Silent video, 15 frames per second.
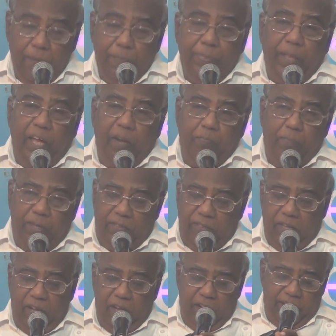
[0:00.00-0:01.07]
நாற்பத்தி
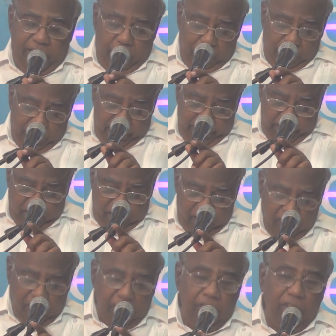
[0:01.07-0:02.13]
ஆறாம்
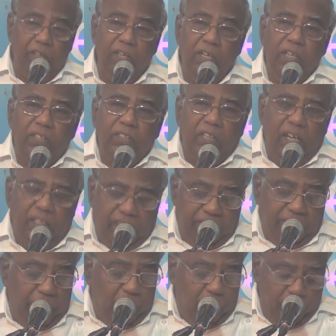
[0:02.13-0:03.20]
சங்கீதத்திலிருந்து சில
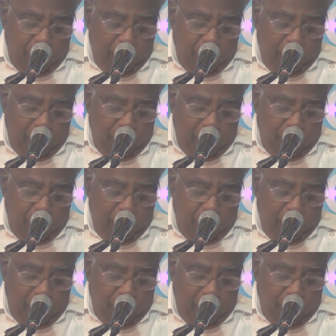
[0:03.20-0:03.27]
சத்தியங்களோடு